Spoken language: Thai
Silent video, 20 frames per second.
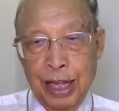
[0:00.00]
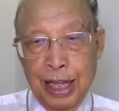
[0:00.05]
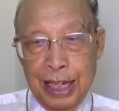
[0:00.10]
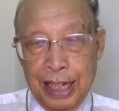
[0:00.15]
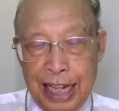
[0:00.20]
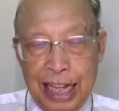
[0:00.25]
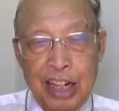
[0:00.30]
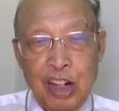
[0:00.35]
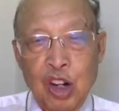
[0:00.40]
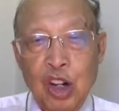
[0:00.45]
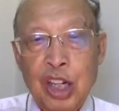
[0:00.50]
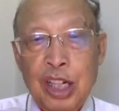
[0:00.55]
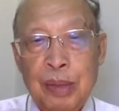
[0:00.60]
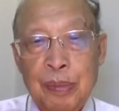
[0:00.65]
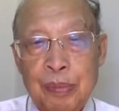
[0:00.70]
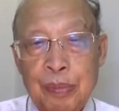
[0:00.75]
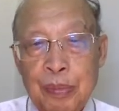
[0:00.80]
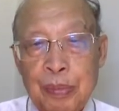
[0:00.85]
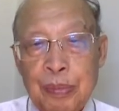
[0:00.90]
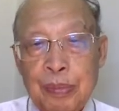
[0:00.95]
แน่นอน
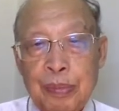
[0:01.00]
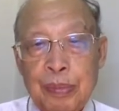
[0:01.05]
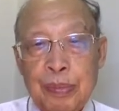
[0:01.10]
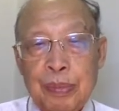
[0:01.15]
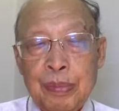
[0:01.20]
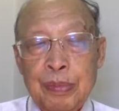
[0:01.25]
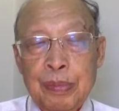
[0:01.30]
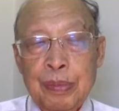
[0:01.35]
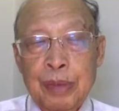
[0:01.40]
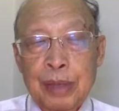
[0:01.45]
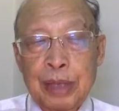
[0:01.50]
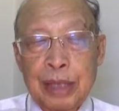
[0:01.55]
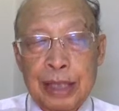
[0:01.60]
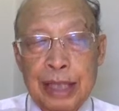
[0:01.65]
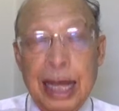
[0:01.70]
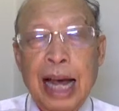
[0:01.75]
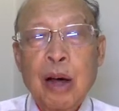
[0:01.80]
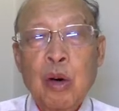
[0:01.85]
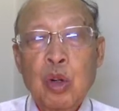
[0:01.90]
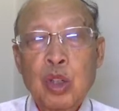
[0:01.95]
ถ้า
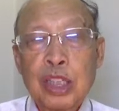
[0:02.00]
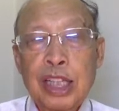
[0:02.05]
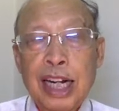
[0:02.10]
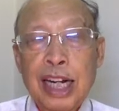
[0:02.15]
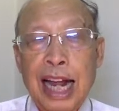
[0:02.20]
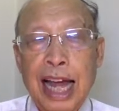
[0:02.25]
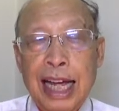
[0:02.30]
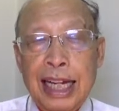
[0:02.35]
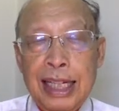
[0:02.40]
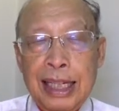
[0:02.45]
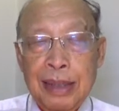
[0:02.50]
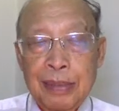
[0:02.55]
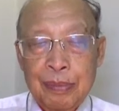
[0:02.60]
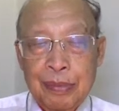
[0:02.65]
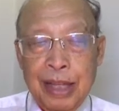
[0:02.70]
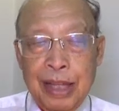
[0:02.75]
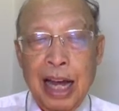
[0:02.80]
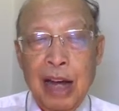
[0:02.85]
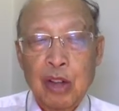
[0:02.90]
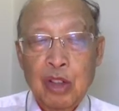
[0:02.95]
คนทั้งหลาย
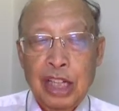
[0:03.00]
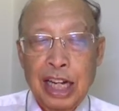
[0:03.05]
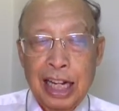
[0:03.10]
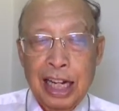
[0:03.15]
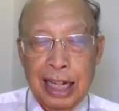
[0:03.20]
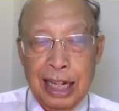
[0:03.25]
ถ้าเขาอยาก